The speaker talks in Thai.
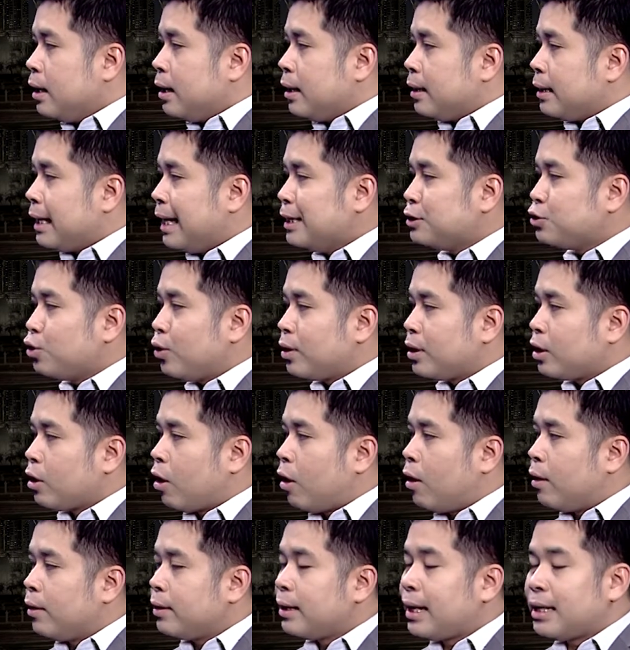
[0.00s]
ในส่วน
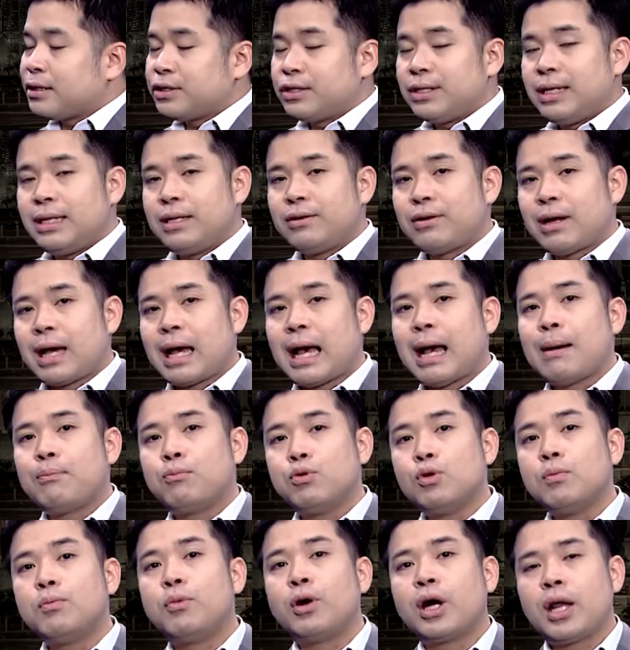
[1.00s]
ของดัชนีราคา
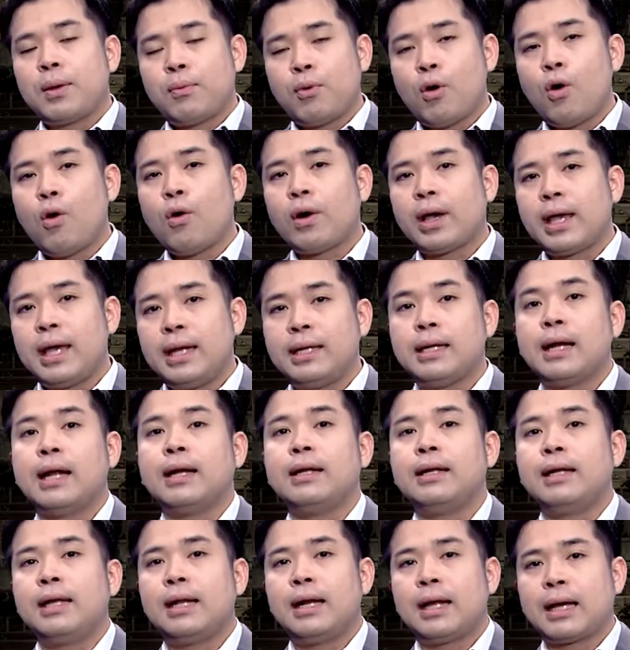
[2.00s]
ผู้บริโภคเอง
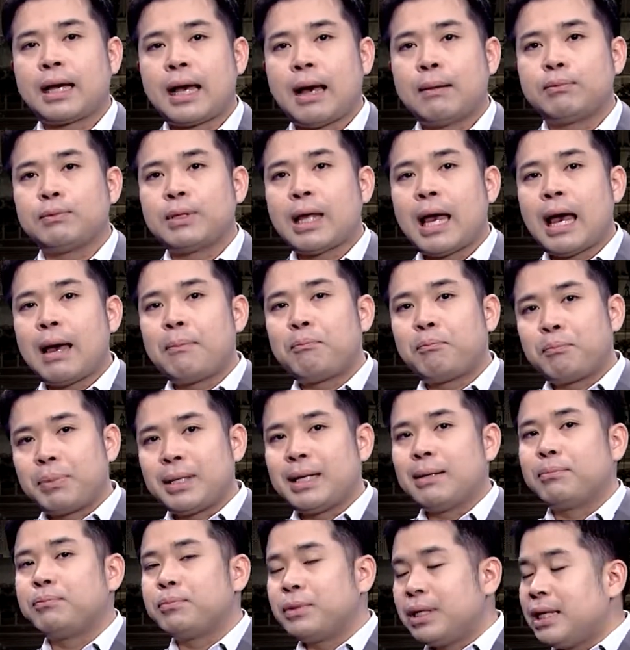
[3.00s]
นั้นเนี่ยนะครับถ้าเป
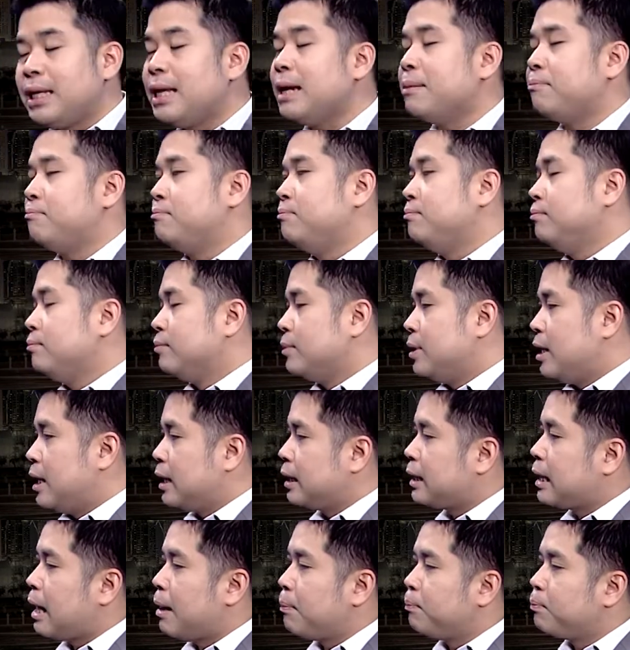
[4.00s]
รียบเทียบ
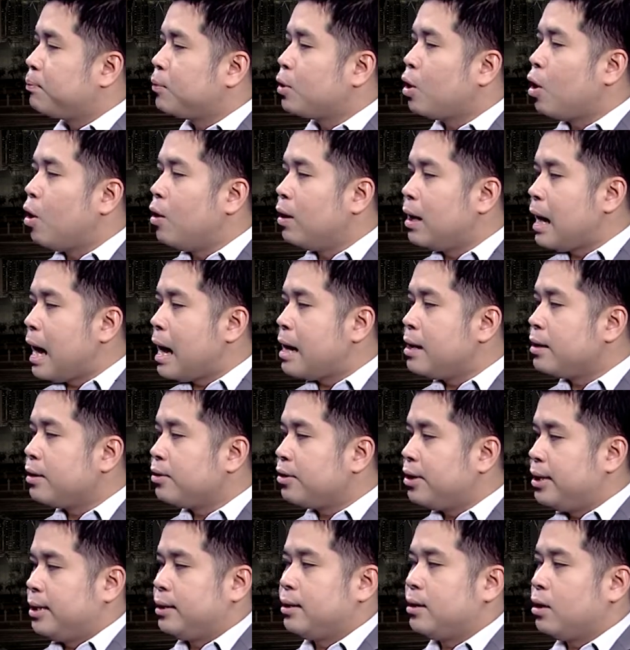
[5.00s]
นะครับของอัง
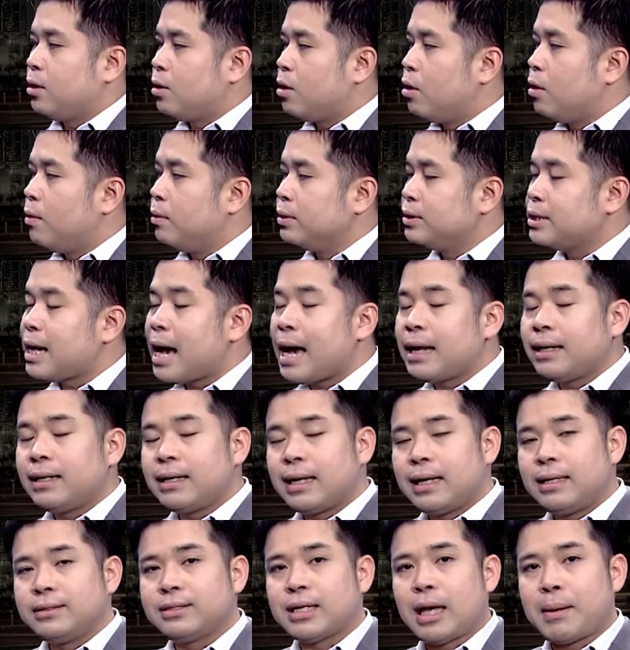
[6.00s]
กฤษกับของชาติ
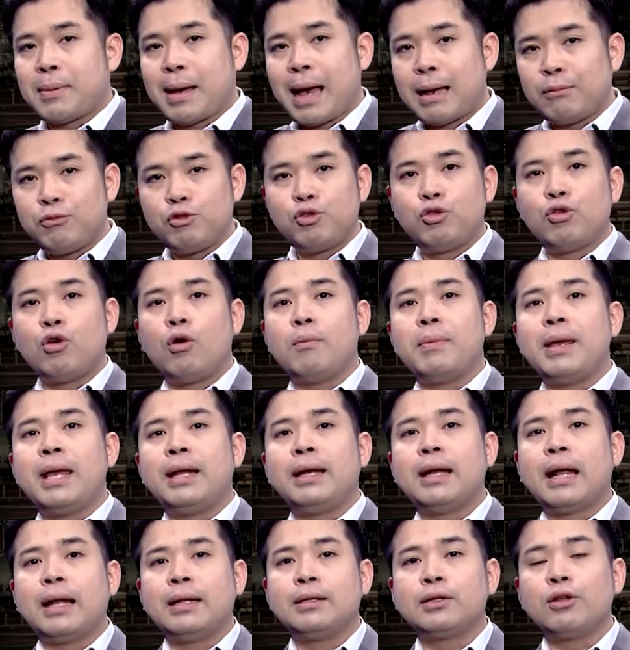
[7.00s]
ในสาภาพยุโรปเอ
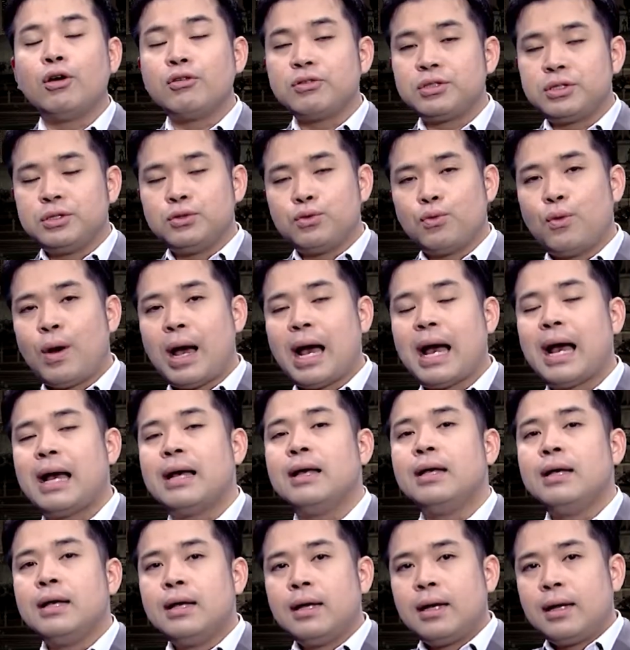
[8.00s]
งนั้นต้องถือว่า
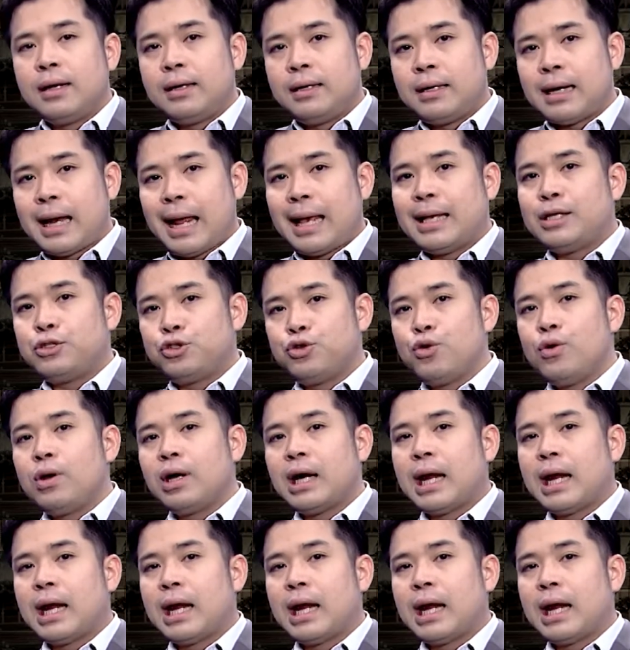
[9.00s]
ในช่วงห